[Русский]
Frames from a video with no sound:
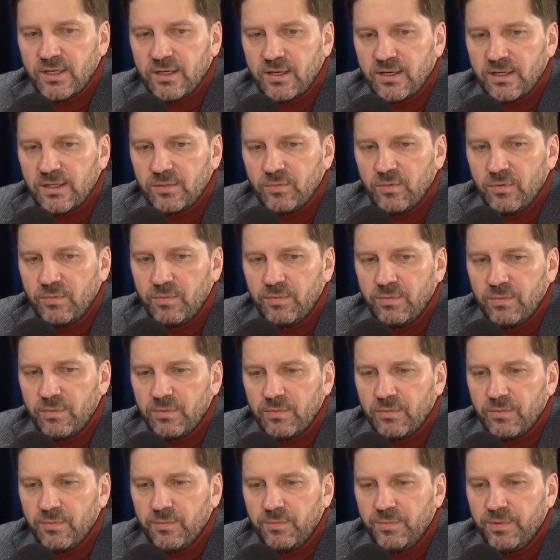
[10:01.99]
к этому
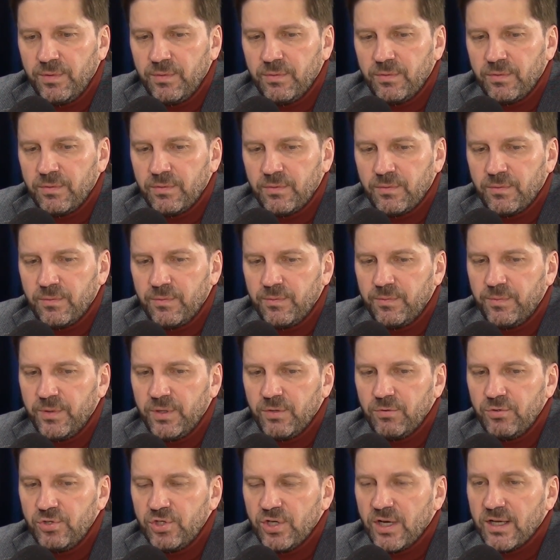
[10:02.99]

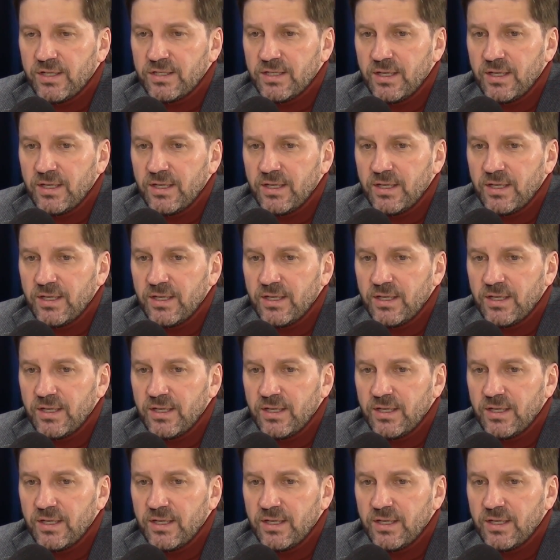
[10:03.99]
приучать.